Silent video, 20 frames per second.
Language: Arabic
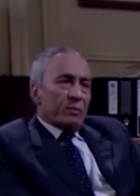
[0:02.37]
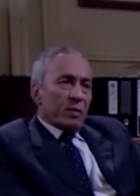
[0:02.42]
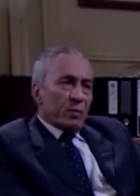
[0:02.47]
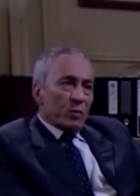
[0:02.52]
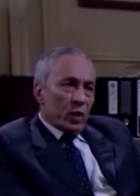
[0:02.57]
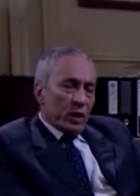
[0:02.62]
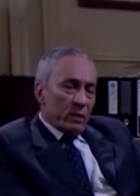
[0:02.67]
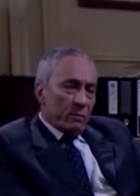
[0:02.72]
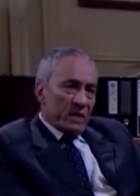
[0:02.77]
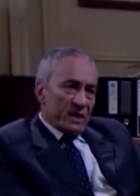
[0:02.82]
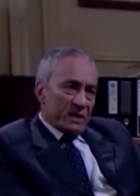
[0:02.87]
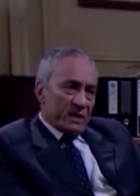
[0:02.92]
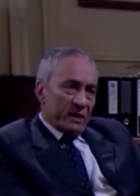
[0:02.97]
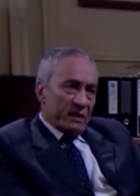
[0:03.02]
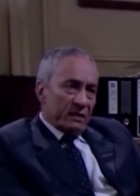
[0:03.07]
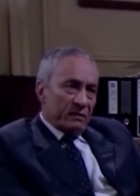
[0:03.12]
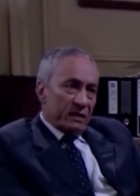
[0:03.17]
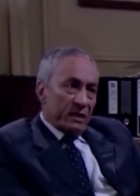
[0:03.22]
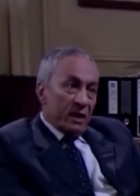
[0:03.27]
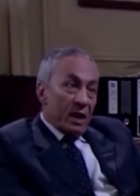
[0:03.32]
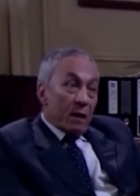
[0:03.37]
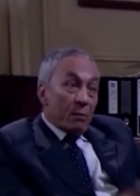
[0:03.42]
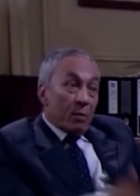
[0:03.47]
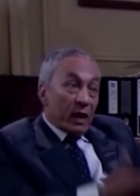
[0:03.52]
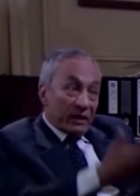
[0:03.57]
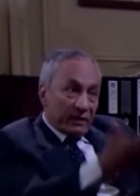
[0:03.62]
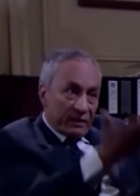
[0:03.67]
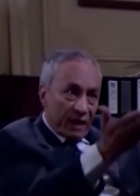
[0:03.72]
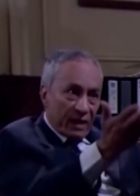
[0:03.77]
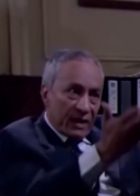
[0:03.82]
بمهمه زي دي
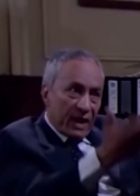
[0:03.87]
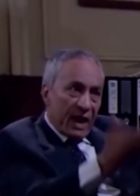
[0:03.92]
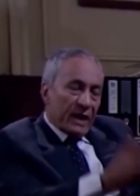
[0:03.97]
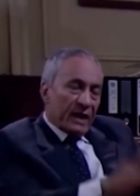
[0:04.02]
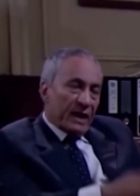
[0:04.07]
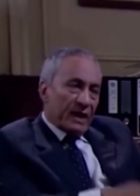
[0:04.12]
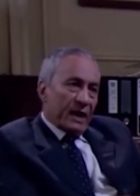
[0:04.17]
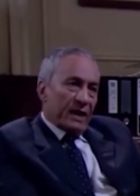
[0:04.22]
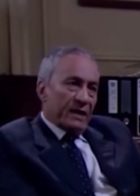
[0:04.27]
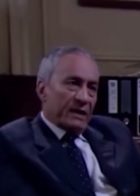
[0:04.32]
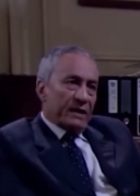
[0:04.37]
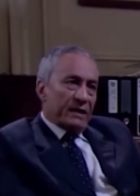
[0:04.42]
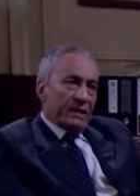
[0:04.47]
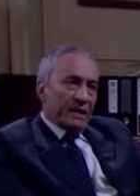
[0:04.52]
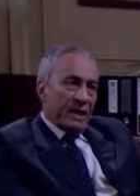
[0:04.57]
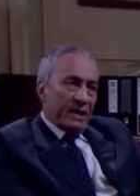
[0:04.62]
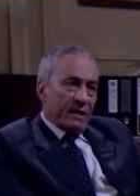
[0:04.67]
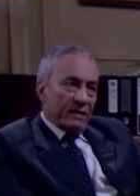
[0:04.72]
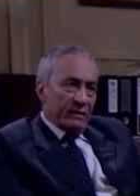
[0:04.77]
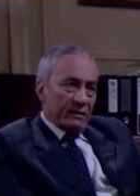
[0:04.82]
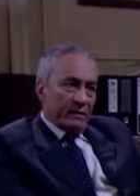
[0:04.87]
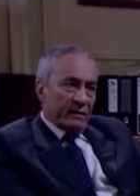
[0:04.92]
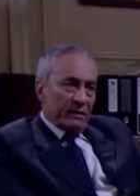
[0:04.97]
بلطجه على خلق الله